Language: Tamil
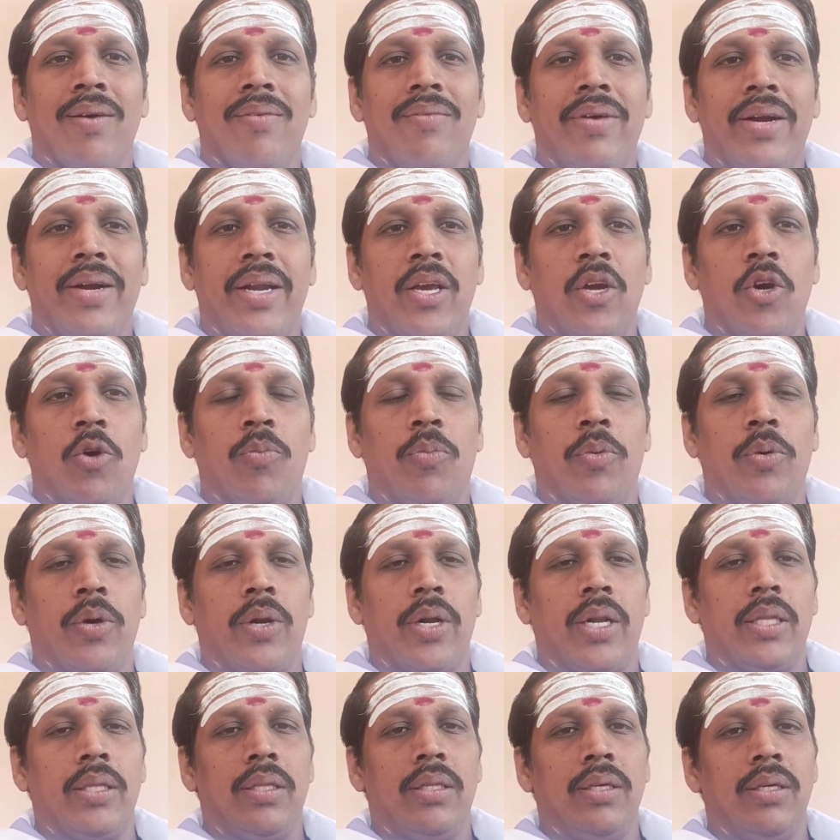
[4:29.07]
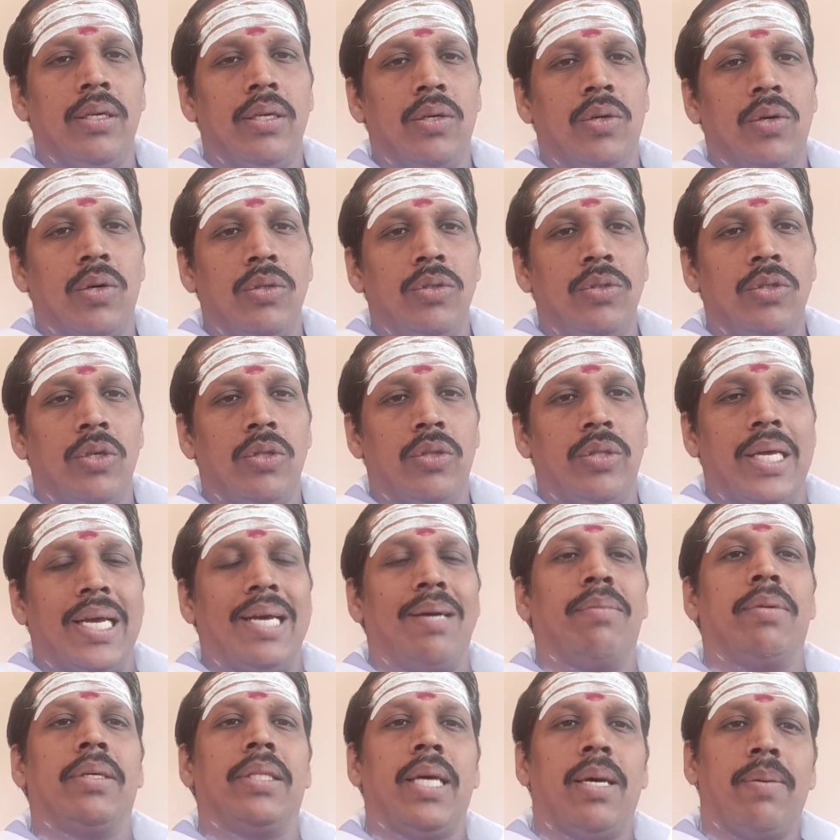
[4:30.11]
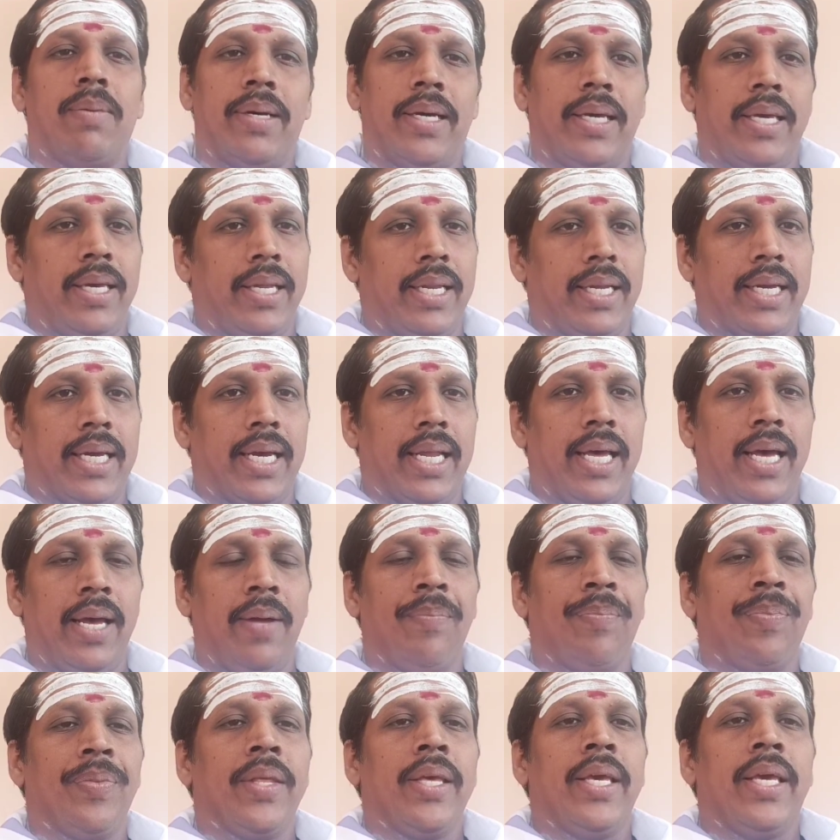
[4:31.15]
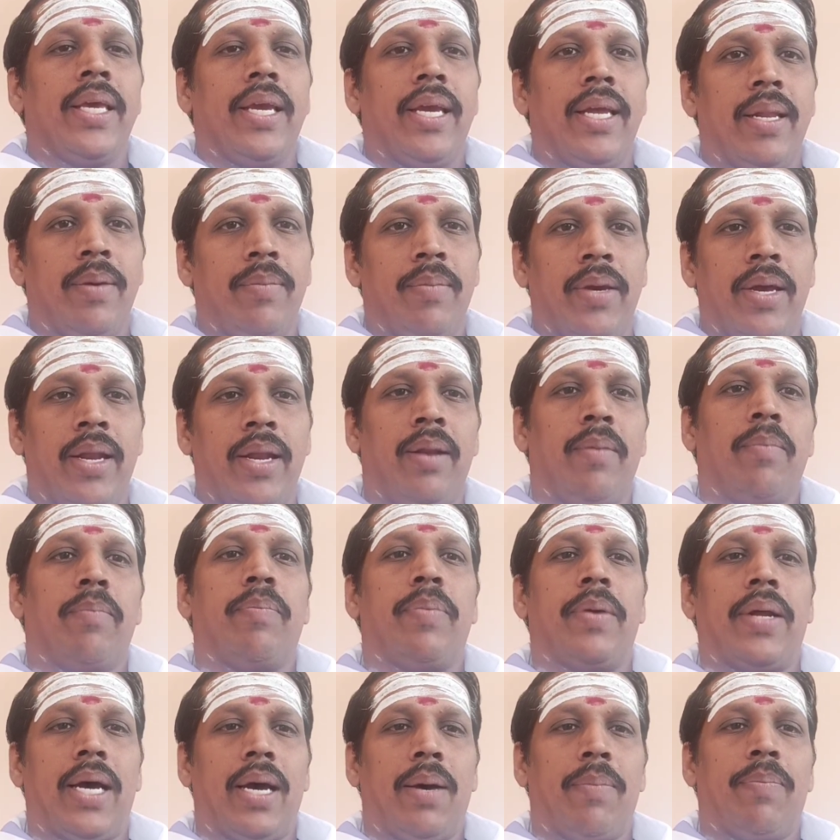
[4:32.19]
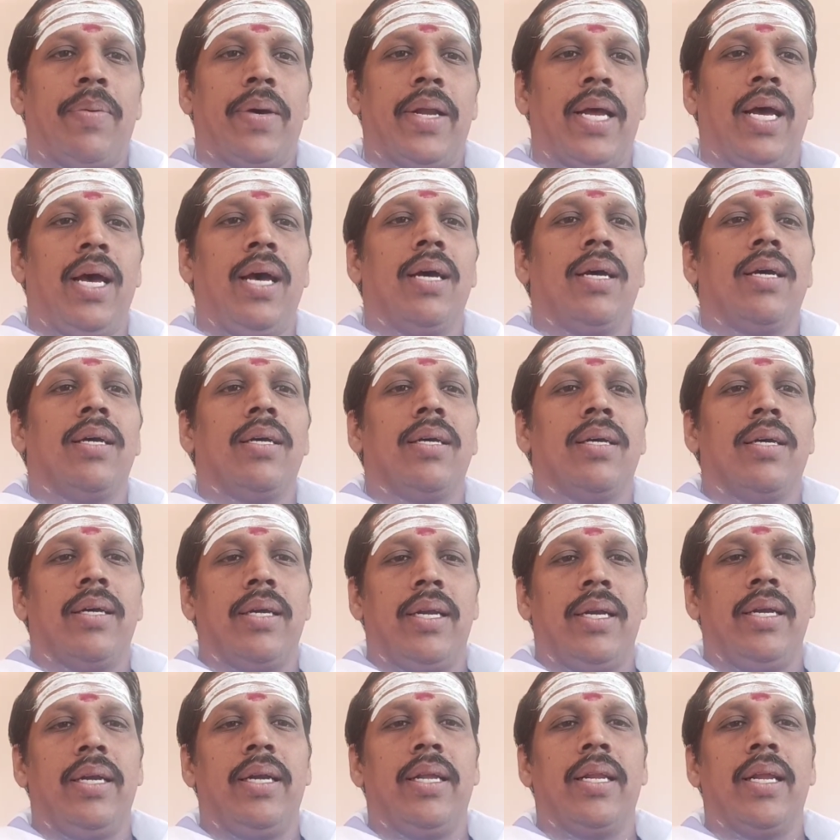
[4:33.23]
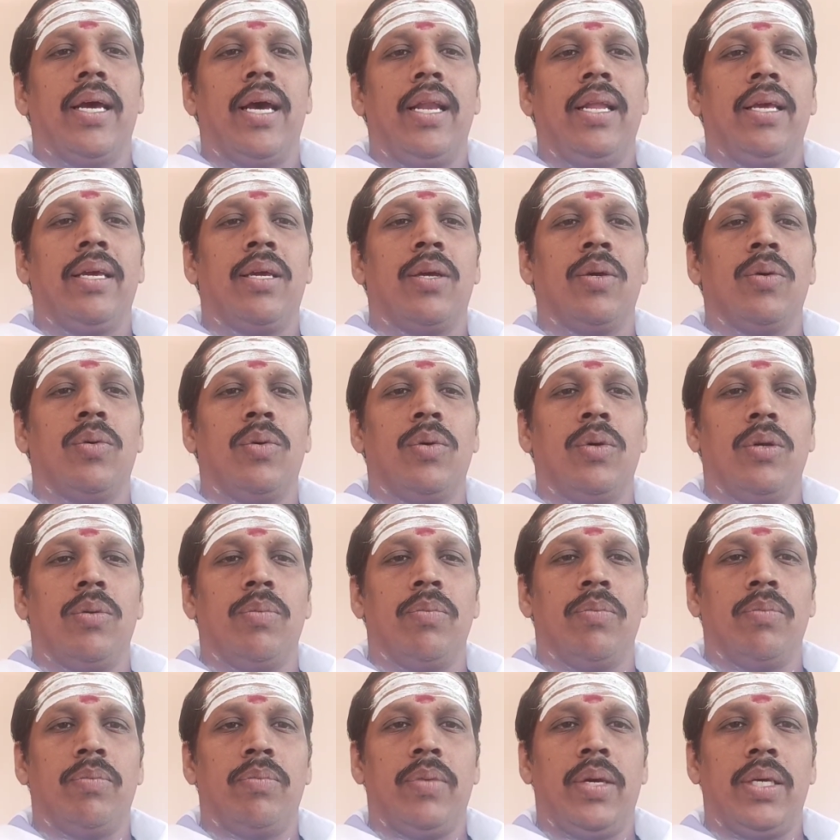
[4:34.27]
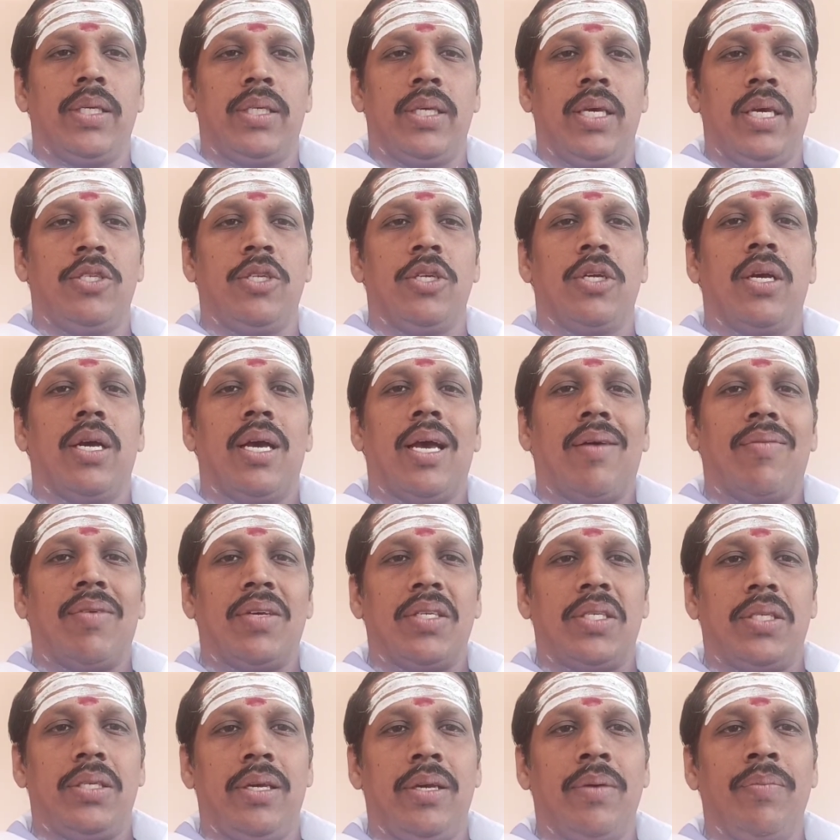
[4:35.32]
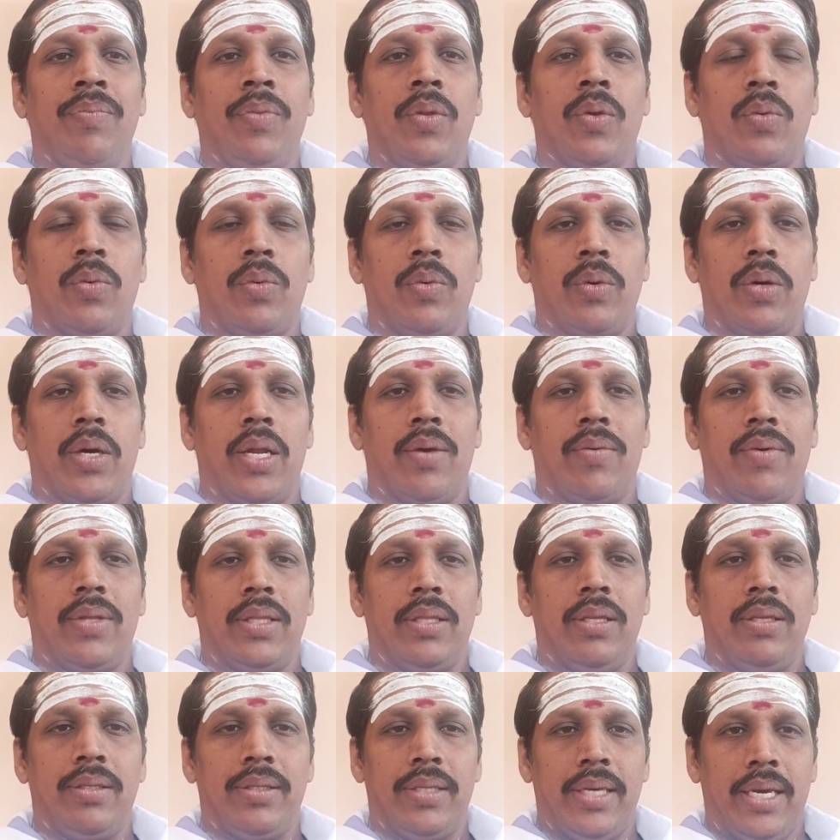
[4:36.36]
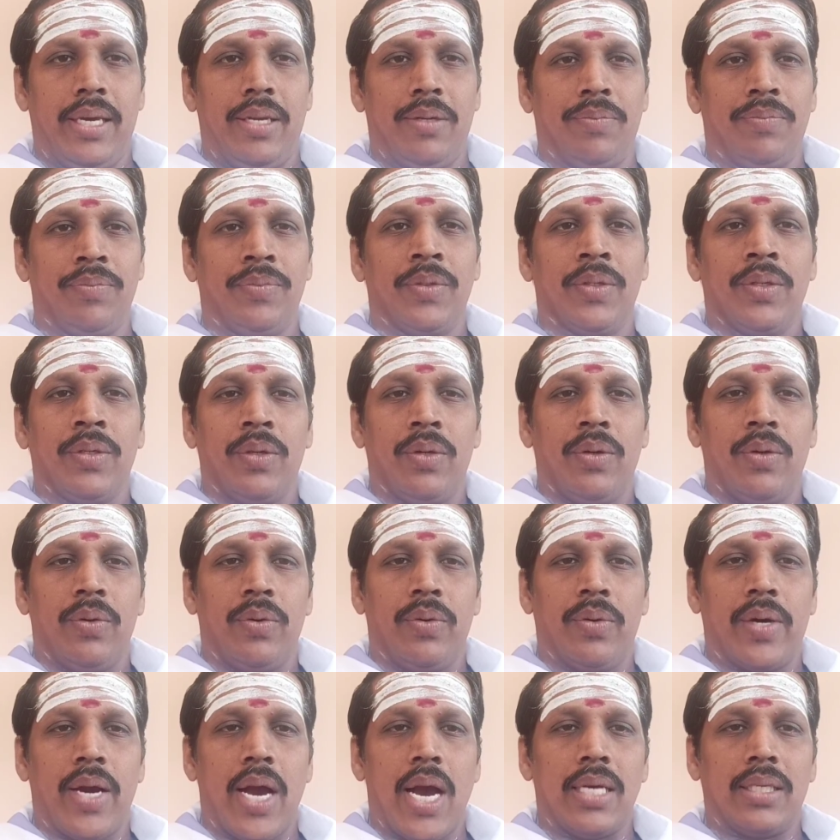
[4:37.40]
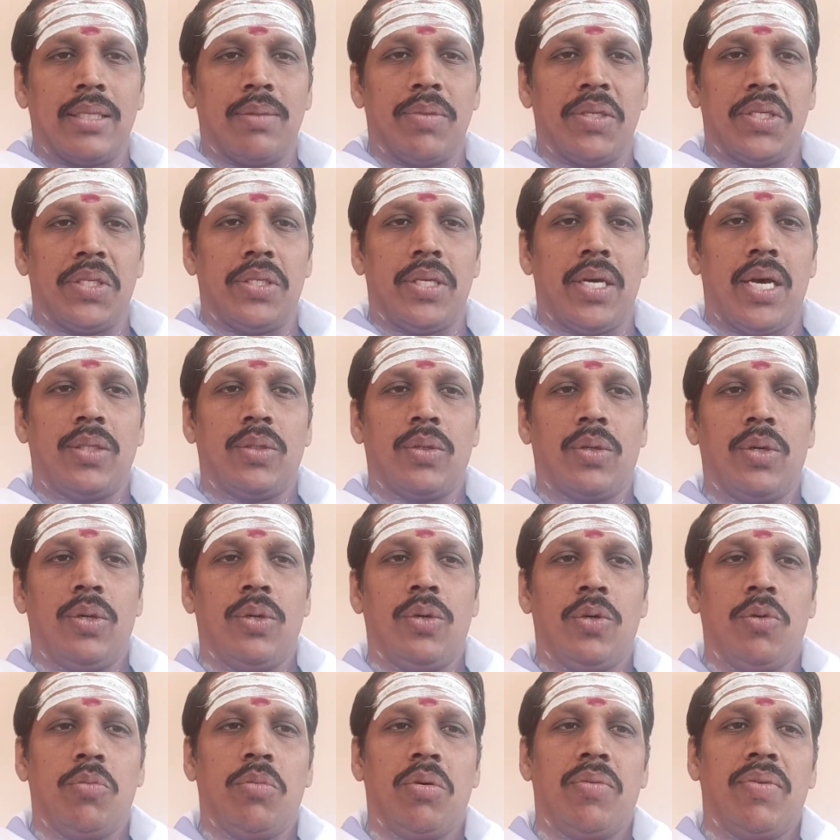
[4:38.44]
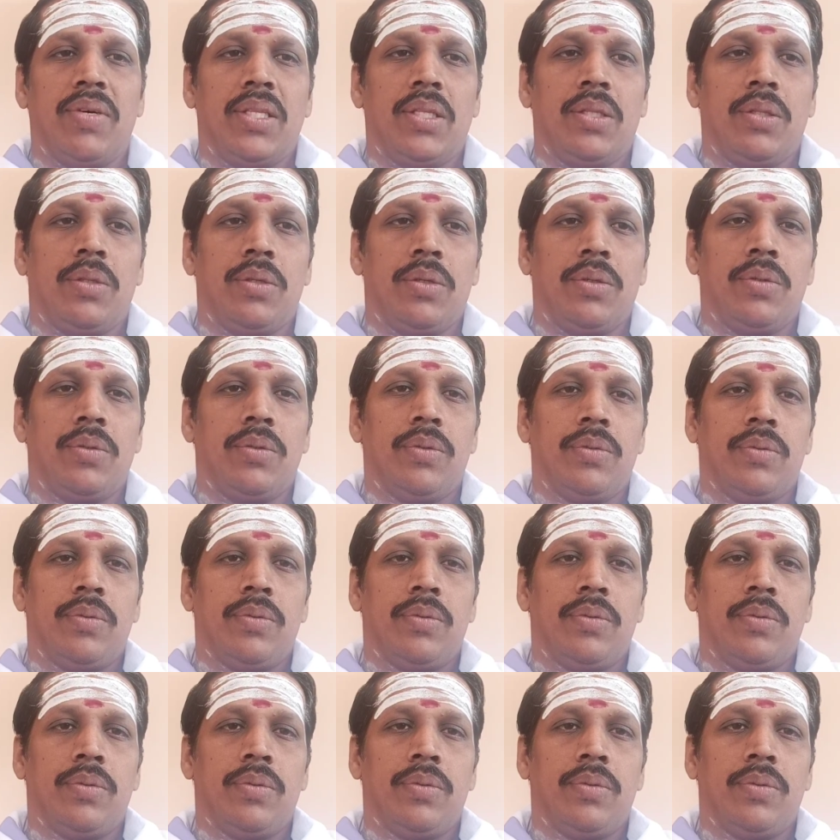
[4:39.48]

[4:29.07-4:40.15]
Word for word: வீடியோ போடுறது கொஞ்சம் தாமதமாக இருக்கலாம் இனிமேல் ப்ராப்பராக ரெண்டு நாளைக்கு ஒரு மெசேஜ் அவசியம் உங்களை வந்து சேரும் லோகா சமஸ்தா சுகினோ பவந்து